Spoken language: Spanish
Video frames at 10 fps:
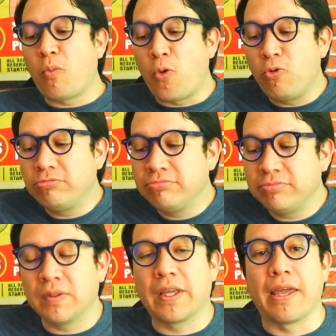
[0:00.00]

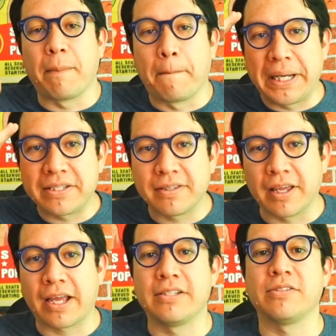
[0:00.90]
un que en paz
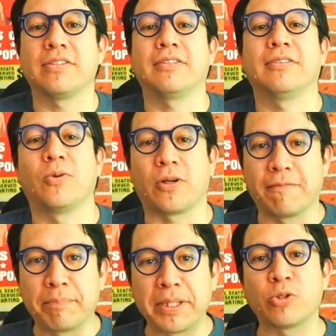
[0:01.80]
descanse, o
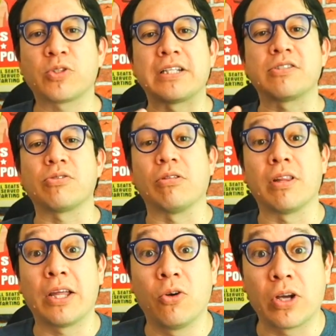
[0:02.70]
respetos al
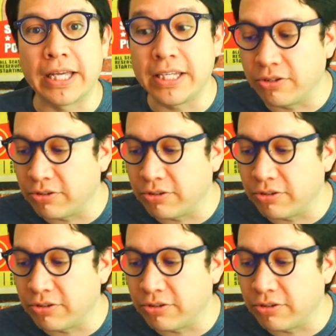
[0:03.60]
soldado caído,